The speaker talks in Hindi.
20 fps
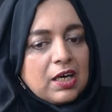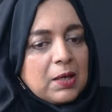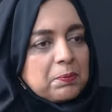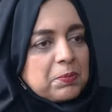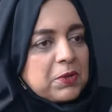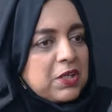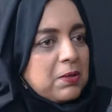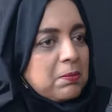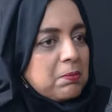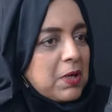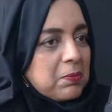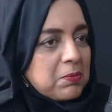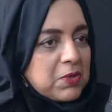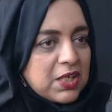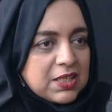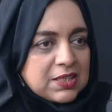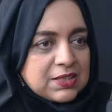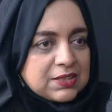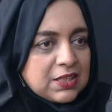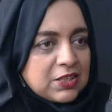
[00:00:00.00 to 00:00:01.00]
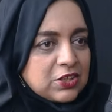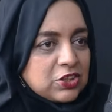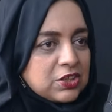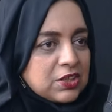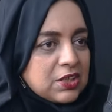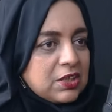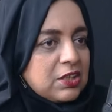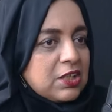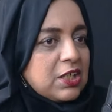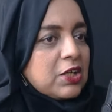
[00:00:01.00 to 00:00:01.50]
आपकी
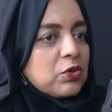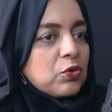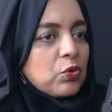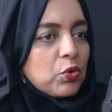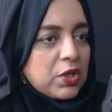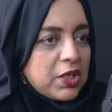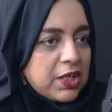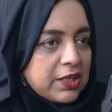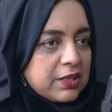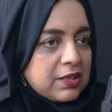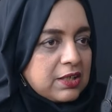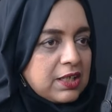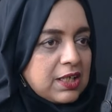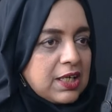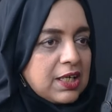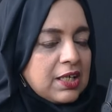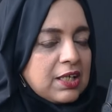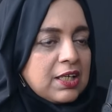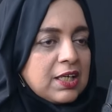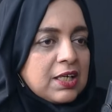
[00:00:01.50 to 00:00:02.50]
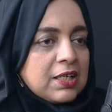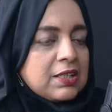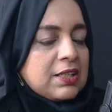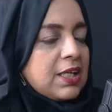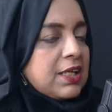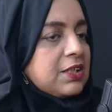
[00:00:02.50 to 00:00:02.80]
मेमोराइजेशन या रोट लर्निंग या